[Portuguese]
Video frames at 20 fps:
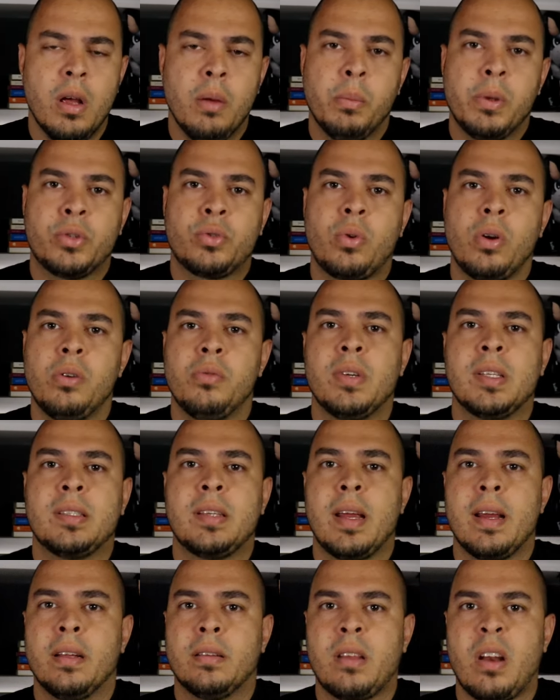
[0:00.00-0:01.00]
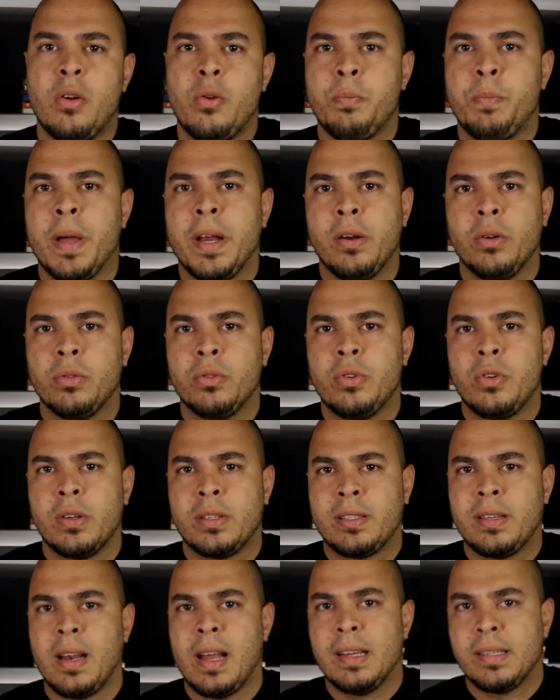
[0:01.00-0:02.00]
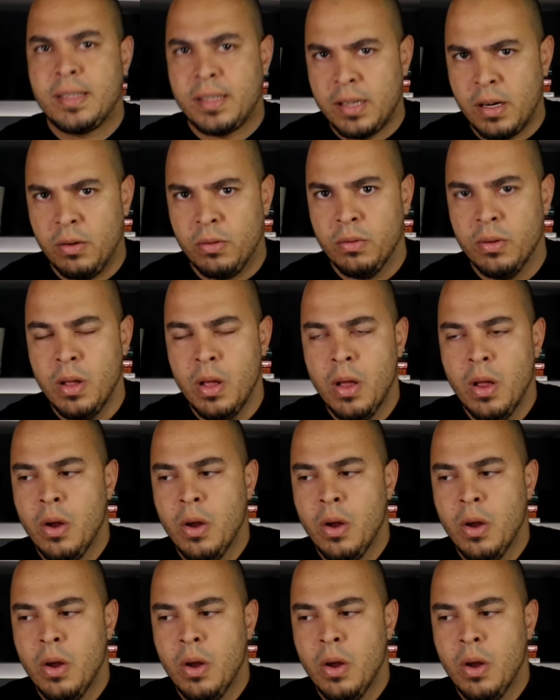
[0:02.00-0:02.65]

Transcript: Mas quando você entra num período de oscilação,